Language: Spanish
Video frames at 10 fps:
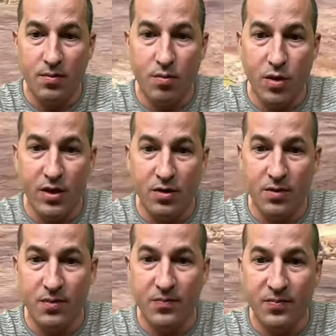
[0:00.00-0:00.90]

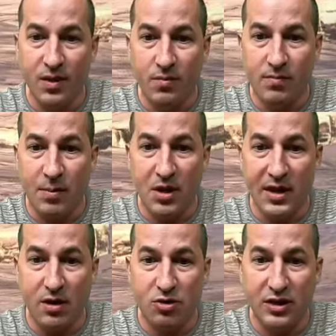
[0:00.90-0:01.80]
Bueno. Vamos a
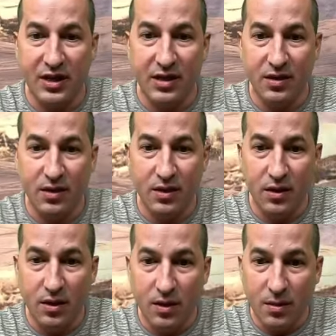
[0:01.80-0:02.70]
quedarnos aquí.
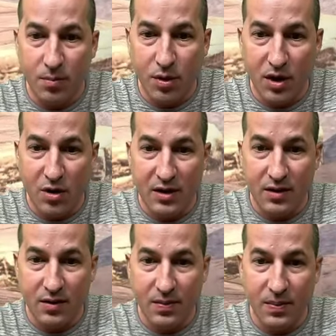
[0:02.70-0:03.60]
Por ahora.